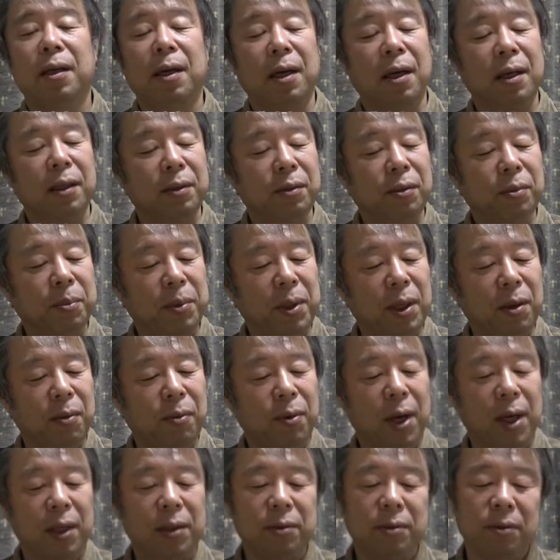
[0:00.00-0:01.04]
あとまあ
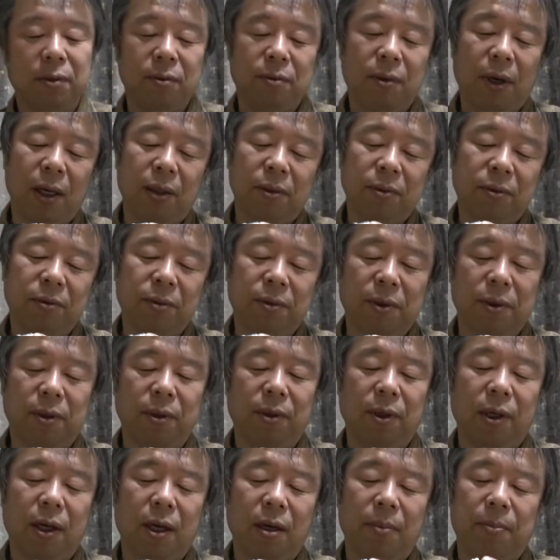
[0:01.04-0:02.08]
悪く悪くって
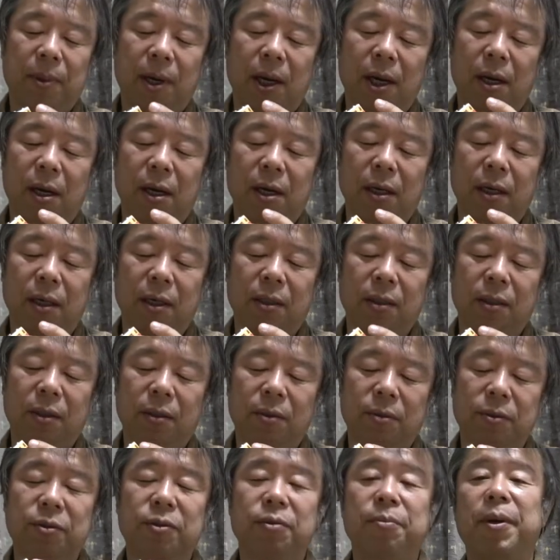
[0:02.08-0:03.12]
いうかまあ
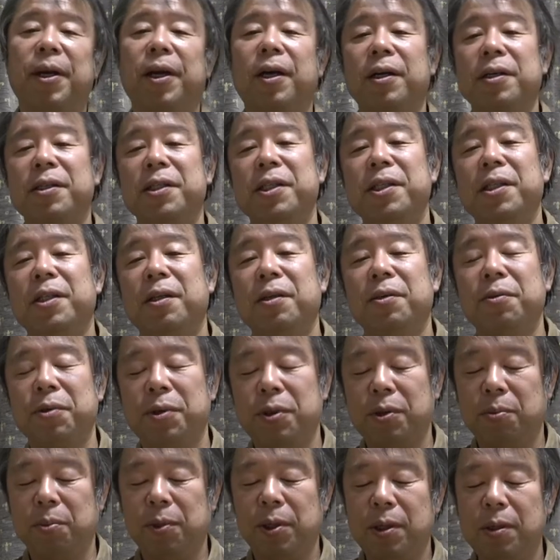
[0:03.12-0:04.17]
古めかしいっていう
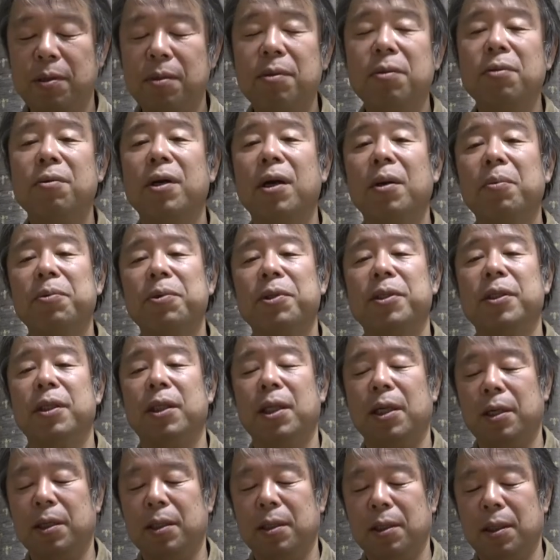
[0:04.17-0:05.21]
人もいるのかもしれ
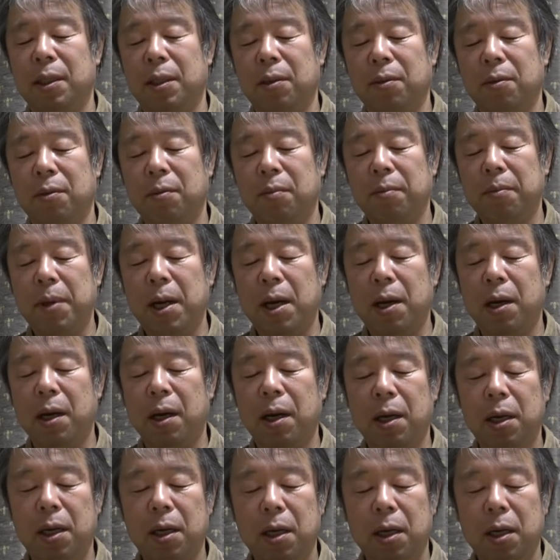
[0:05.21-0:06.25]
ないですけどまあ
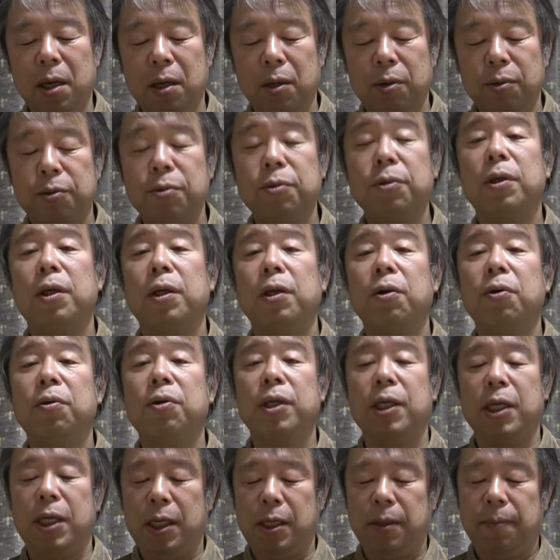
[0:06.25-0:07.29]
古き良
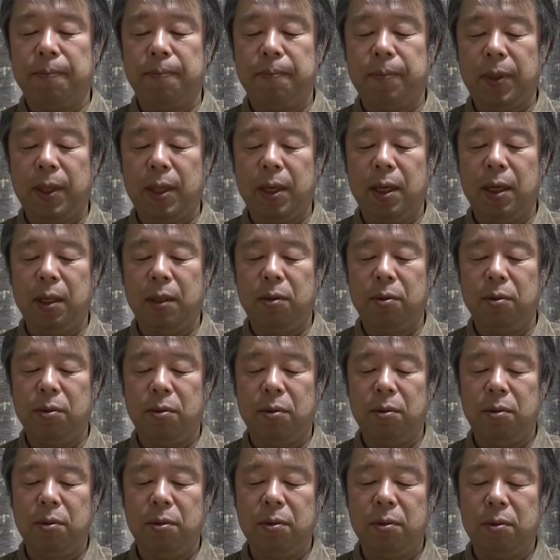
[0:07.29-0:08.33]
きえっ、ー、
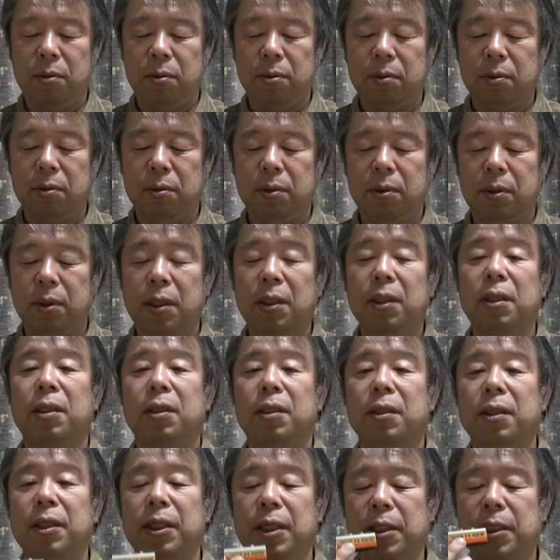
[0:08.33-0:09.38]
と
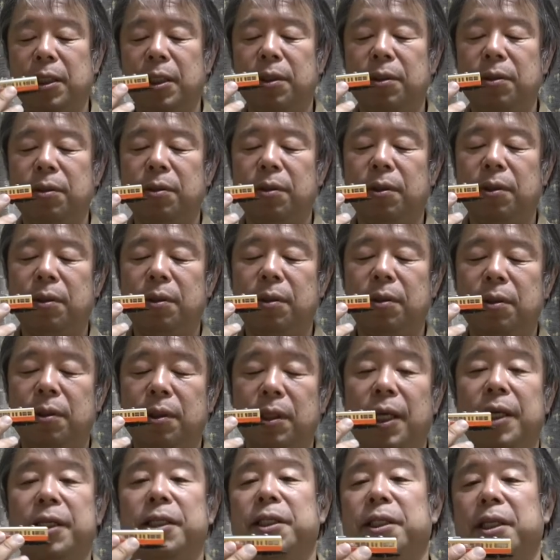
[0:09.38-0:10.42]
ディーゼル
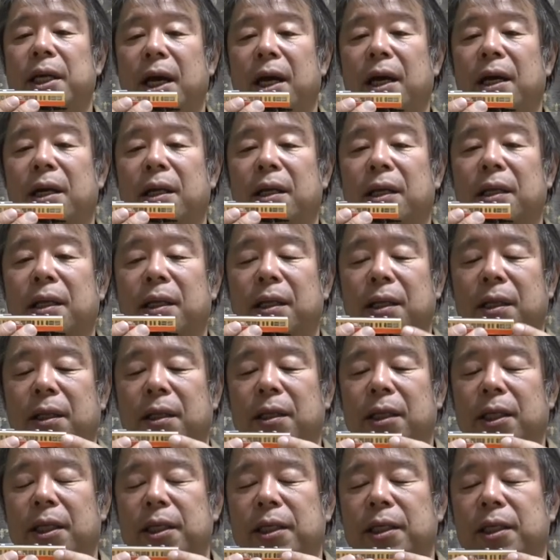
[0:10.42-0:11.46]
列車
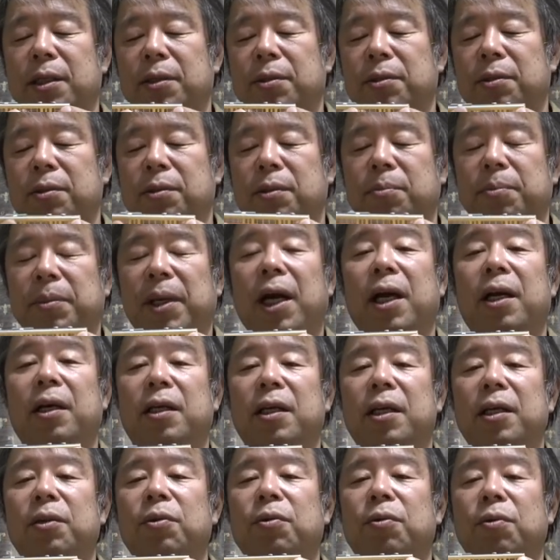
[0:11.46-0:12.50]
ディーゼルまあ
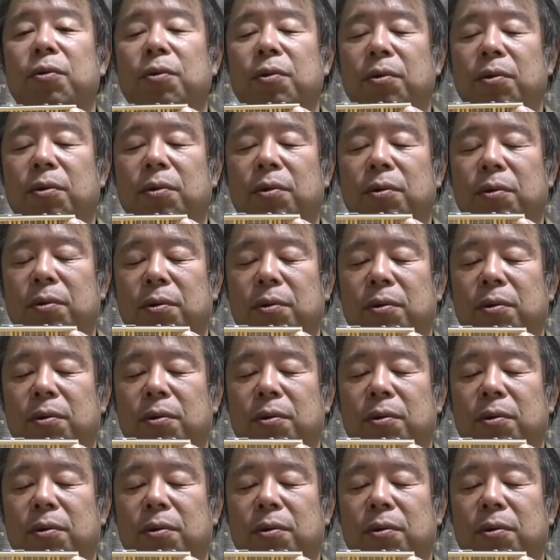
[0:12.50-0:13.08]
軌道